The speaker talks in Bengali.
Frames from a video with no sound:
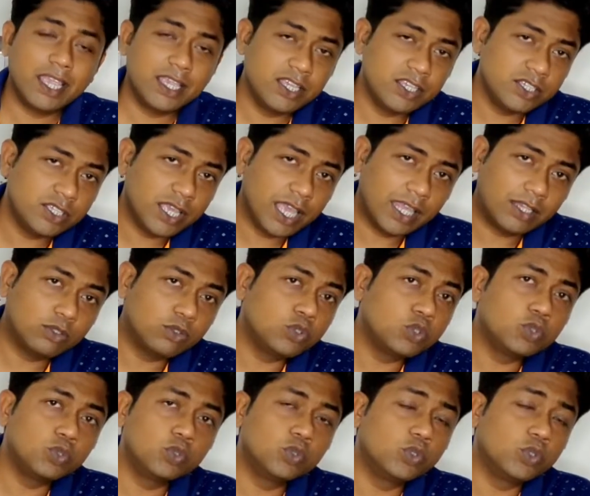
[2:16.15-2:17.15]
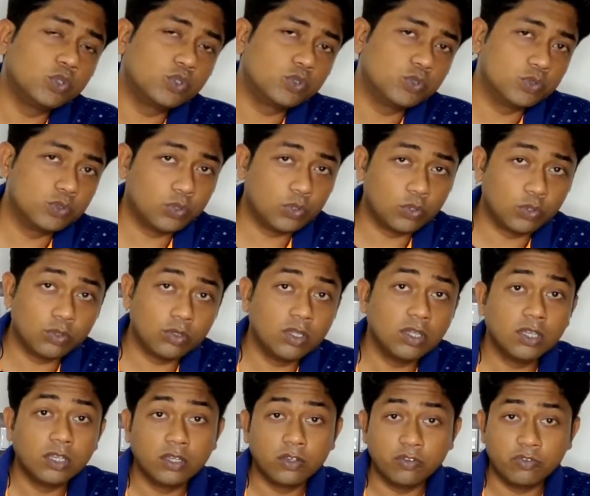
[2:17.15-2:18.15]
এই এত সুন্দর সুন্দর
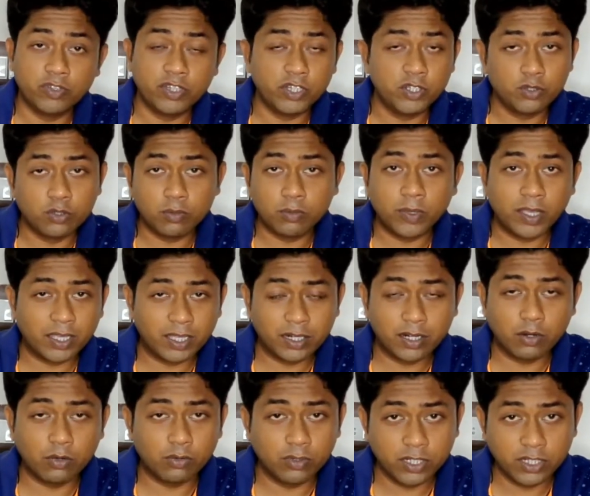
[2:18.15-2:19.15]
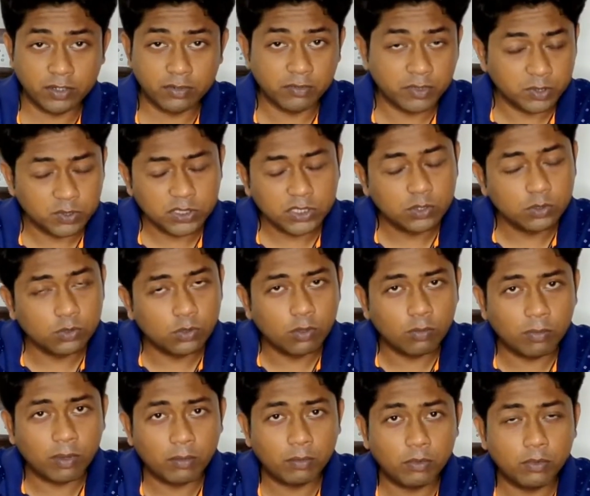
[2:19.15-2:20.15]
ভিডিওর ব্যাকগ্রাউন্ডের মিউজিকগুলো
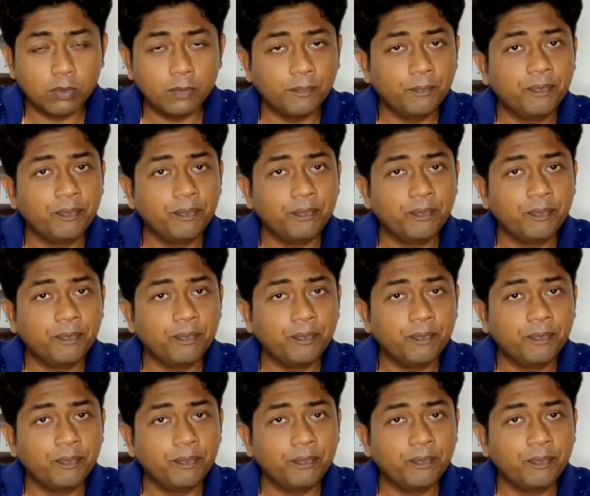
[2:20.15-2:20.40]
পাবো